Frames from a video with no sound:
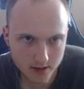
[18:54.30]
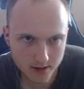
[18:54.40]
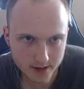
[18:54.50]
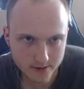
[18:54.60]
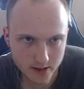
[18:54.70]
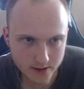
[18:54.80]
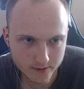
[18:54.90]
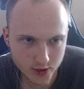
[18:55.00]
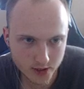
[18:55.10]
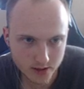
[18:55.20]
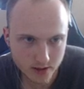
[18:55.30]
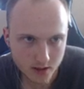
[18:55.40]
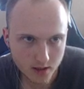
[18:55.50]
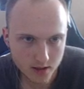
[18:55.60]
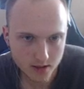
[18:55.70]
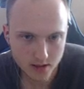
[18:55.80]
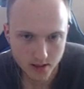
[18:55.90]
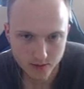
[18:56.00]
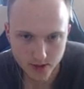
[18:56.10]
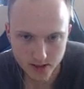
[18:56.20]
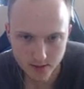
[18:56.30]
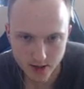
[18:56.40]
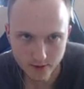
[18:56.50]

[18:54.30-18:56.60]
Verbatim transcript: назвалась в честь, я так понимаю,